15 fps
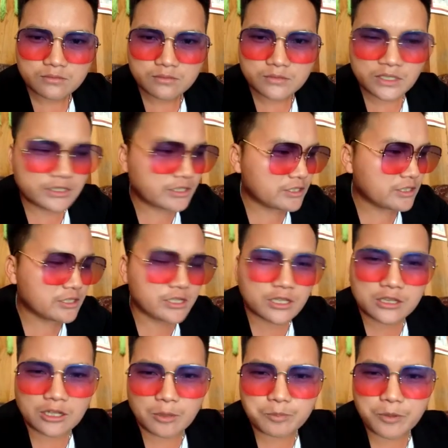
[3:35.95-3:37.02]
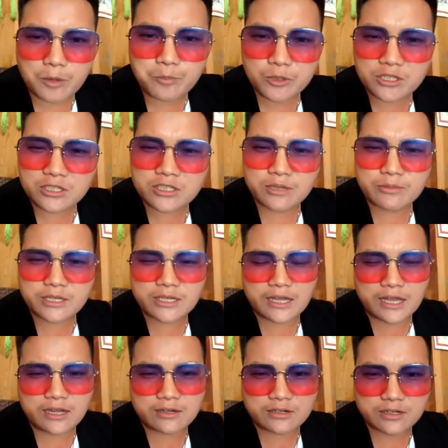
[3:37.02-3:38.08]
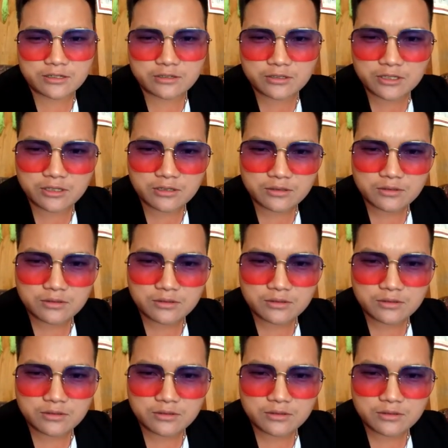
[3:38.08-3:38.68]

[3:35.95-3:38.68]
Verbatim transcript: này đi đi đi tập lực bớt tê chém ca này nè cứ tì